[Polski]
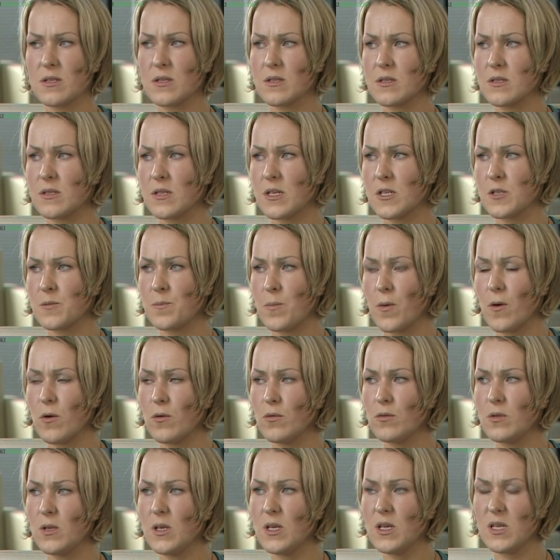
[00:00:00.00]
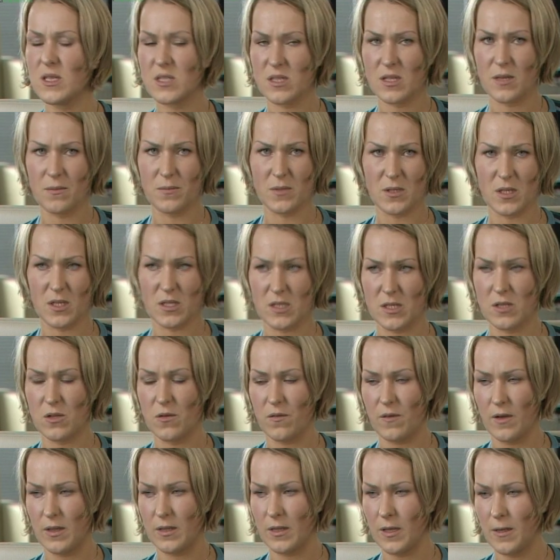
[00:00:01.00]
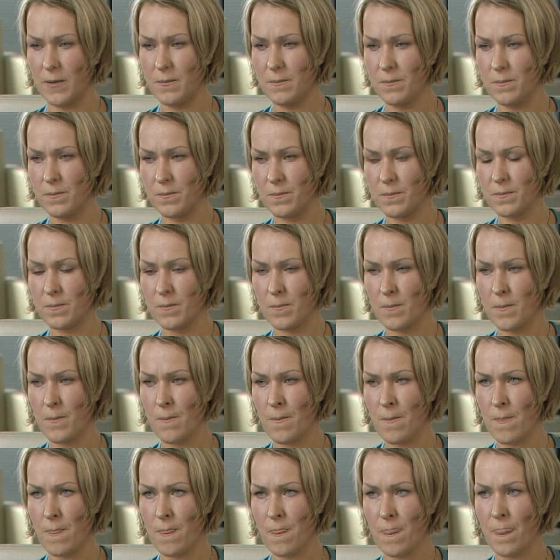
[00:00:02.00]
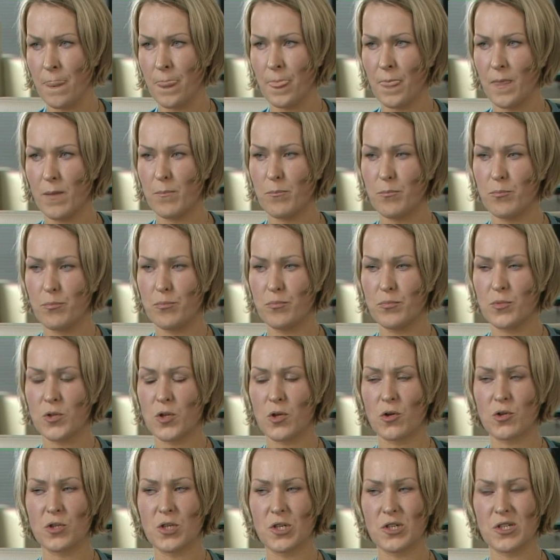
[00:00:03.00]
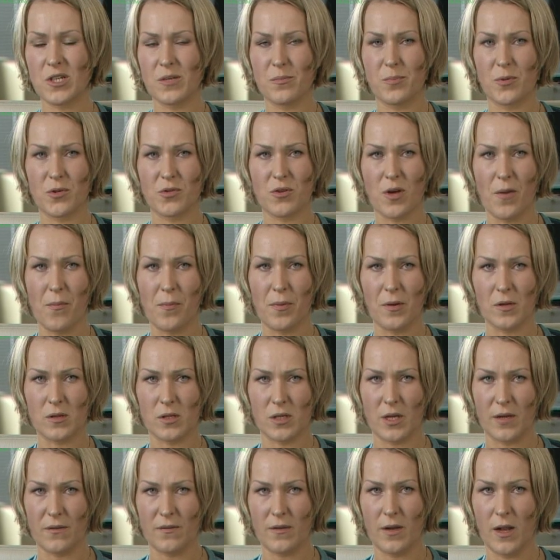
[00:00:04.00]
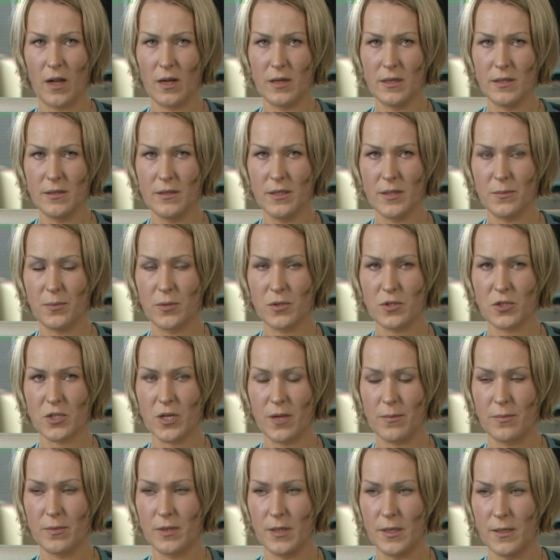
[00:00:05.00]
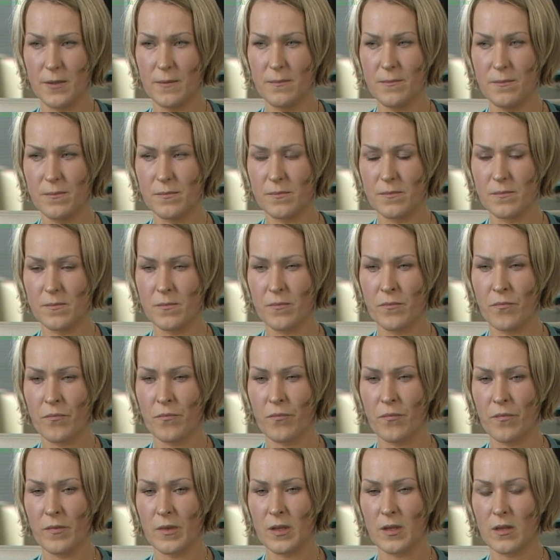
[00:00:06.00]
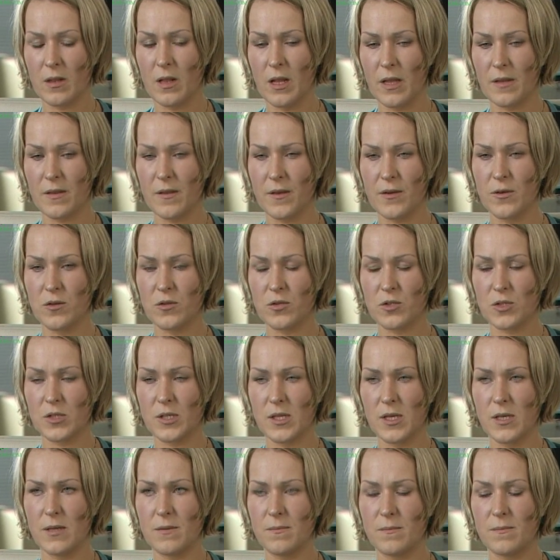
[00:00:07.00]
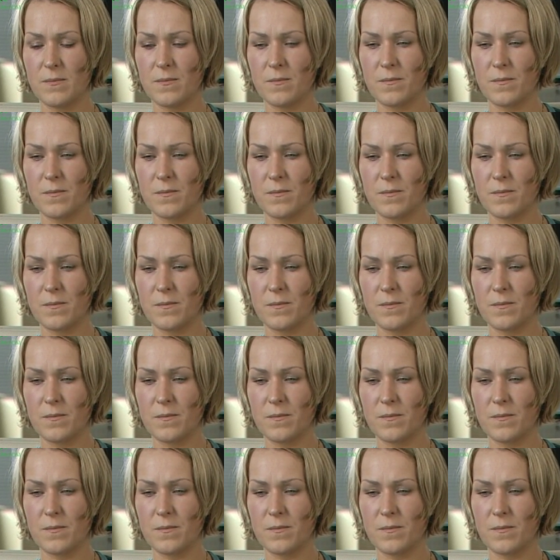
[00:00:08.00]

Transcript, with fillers: z zespołu, nie jestem zdecydowana. Troszeczkę poszła plotka w gali, niepotrzebnie, dlatego że mm,